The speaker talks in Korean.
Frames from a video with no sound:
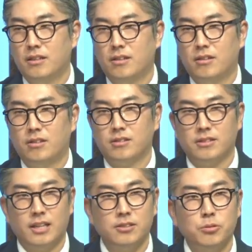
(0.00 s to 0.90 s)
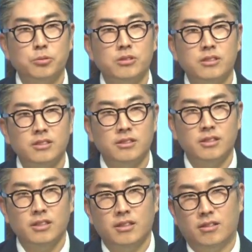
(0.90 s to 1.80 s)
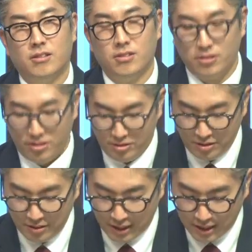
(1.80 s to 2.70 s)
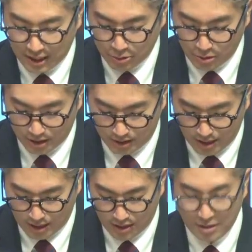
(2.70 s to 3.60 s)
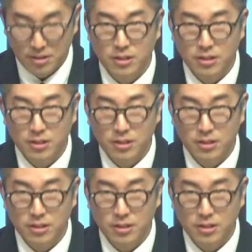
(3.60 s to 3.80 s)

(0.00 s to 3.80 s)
어, 산을 오르는 어, 그런 등산과도 같다.